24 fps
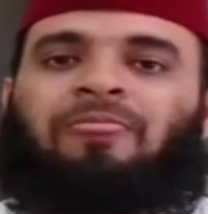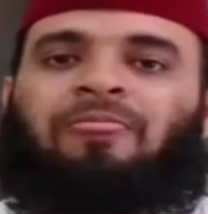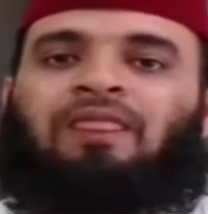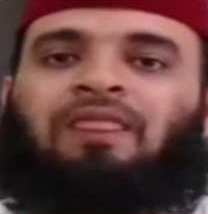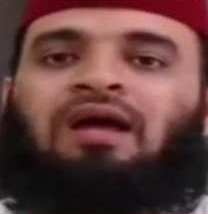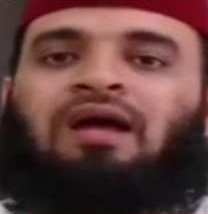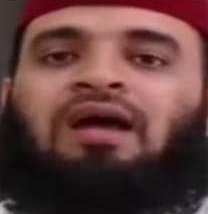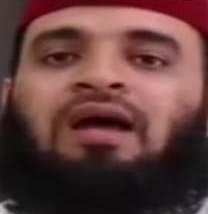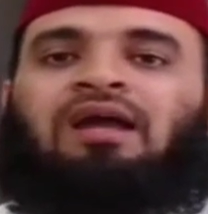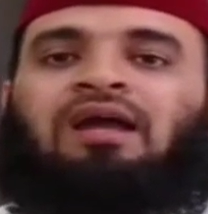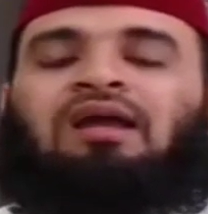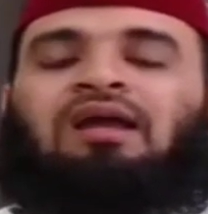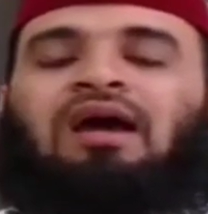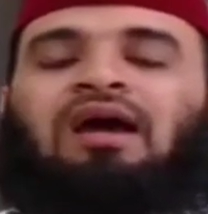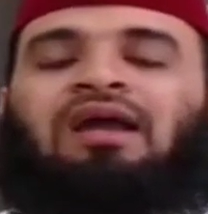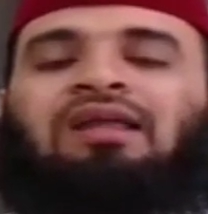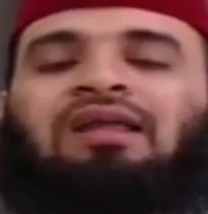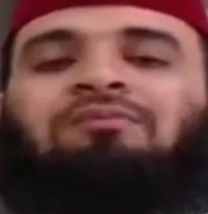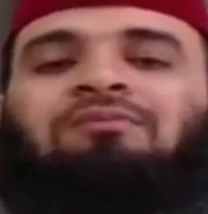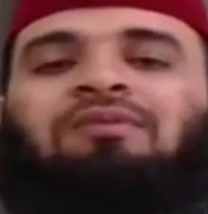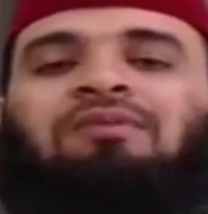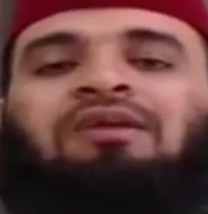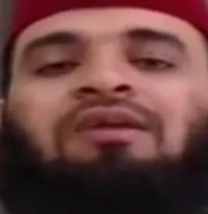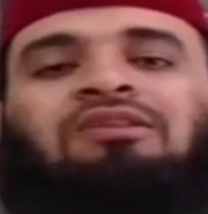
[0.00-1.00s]
আর আরেক
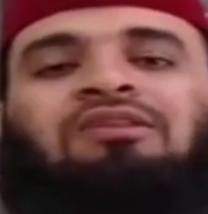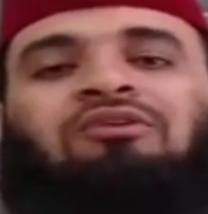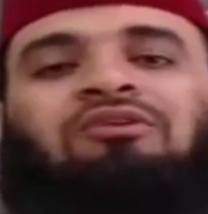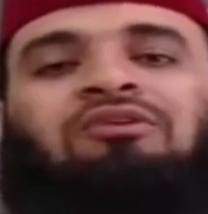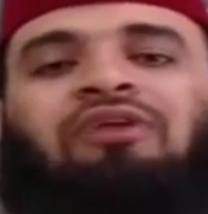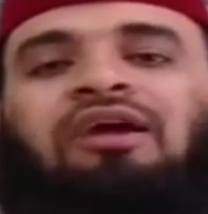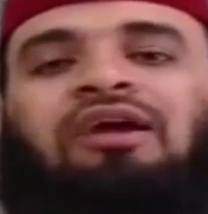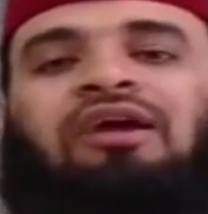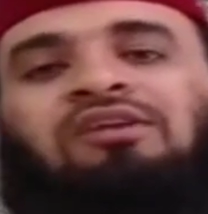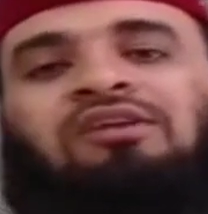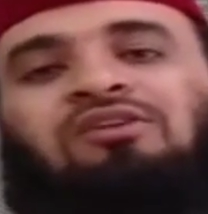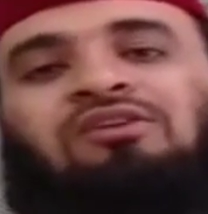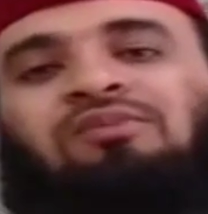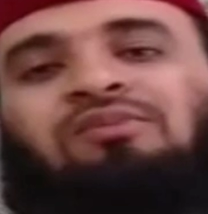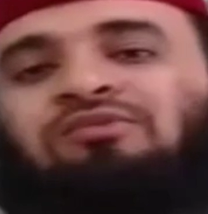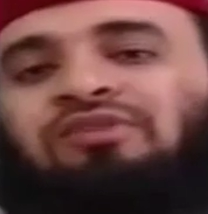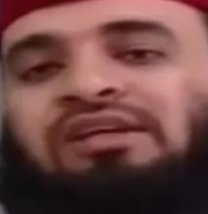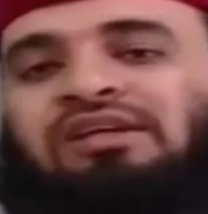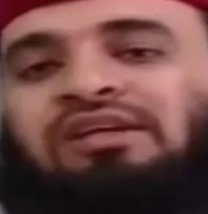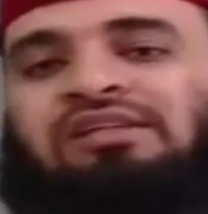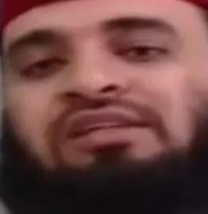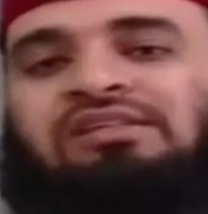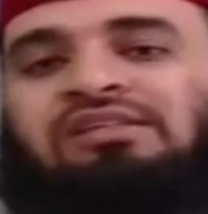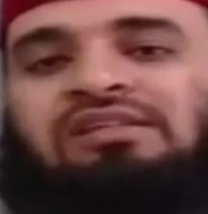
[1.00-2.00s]
ব্যক্তিও একই স্বপ্ন
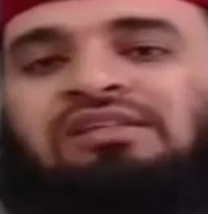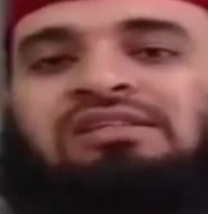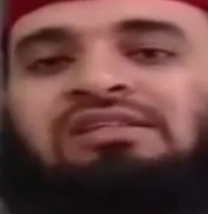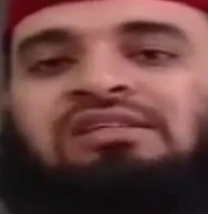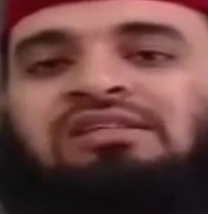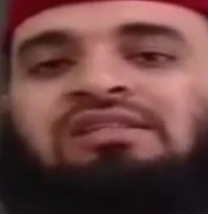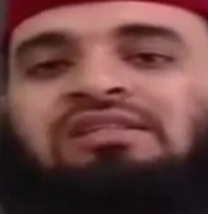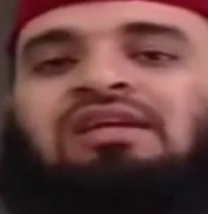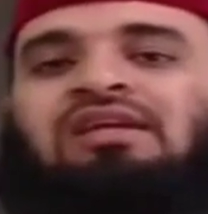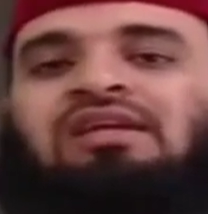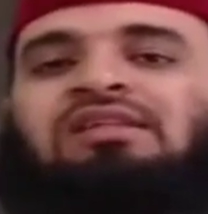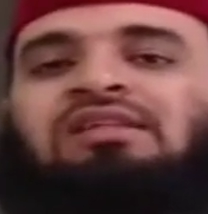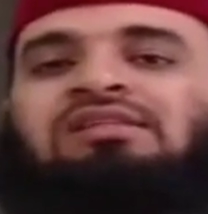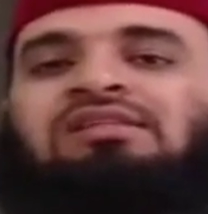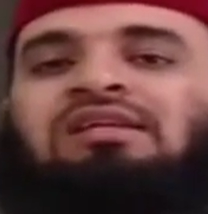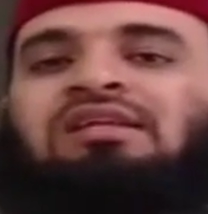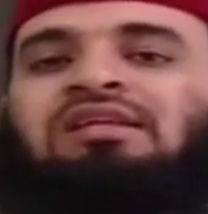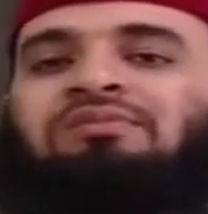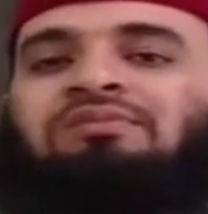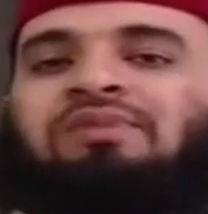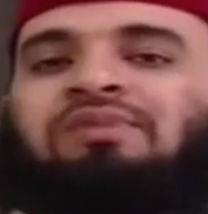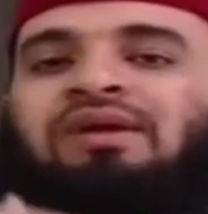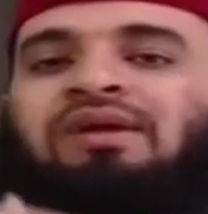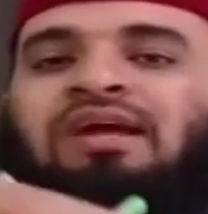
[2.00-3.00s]
দেখেছেন যে তার ছেলের
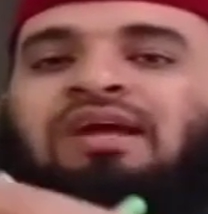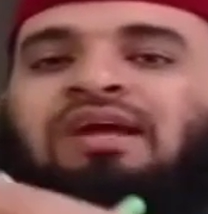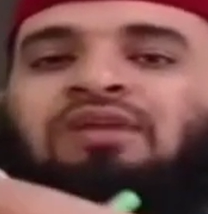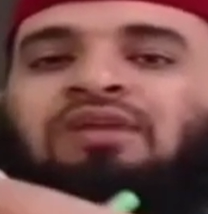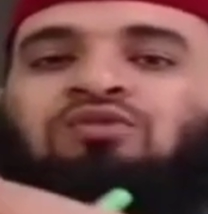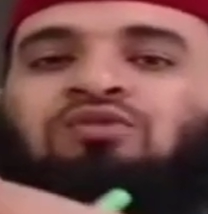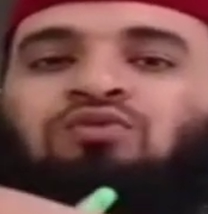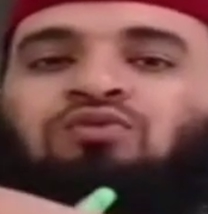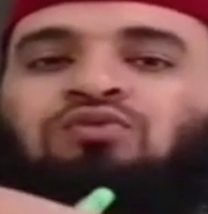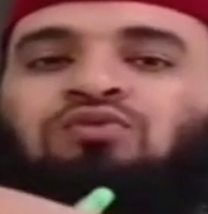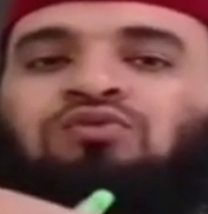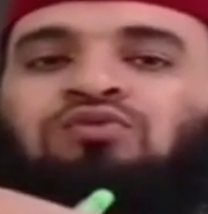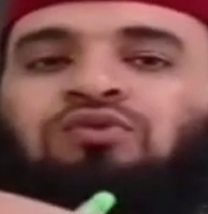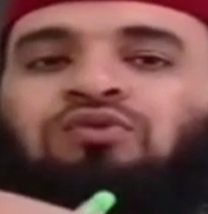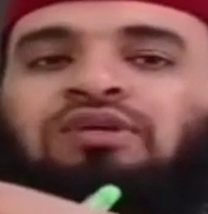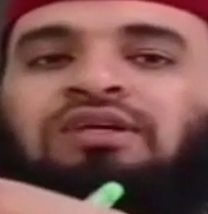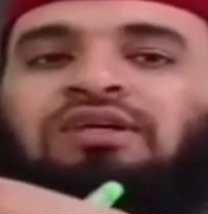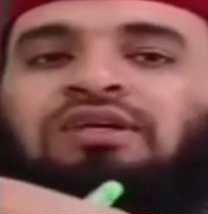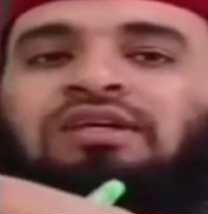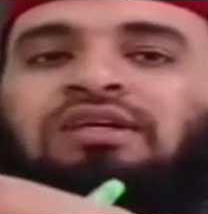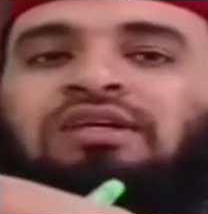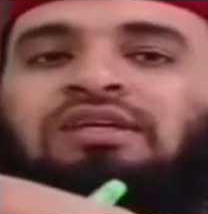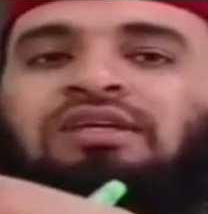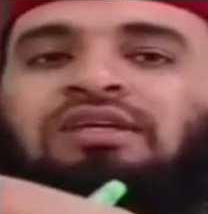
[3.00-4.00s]
প্যাট এত উঁচু হয়ে গিয়েছে